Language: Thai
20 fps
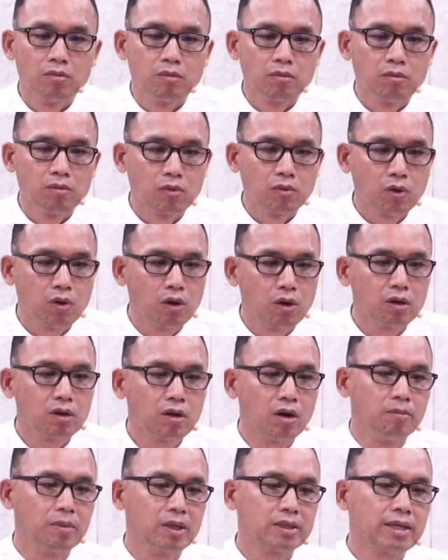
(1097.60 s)
คนของ
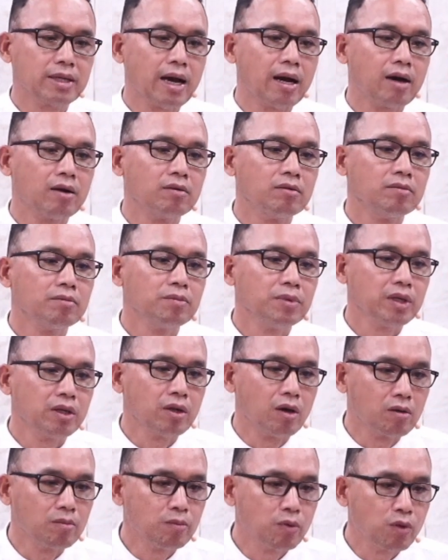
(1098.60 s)
พระเจ้าพี่น้อง
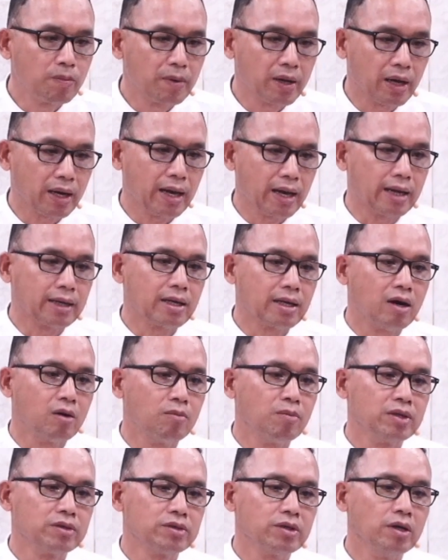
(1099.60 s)
ผู้ประกาศข่าวป
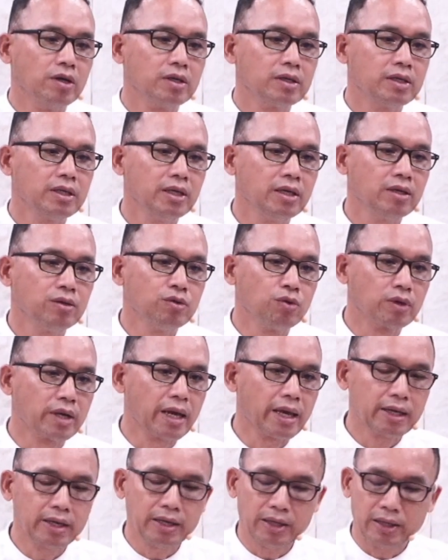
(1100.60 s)
ระเสริฐที่อยู่ใน
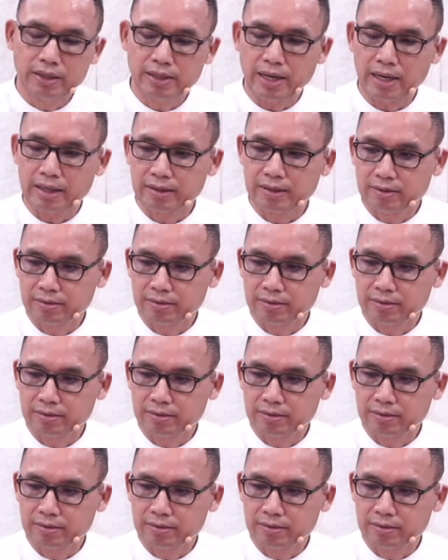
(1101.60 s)
คิดจักร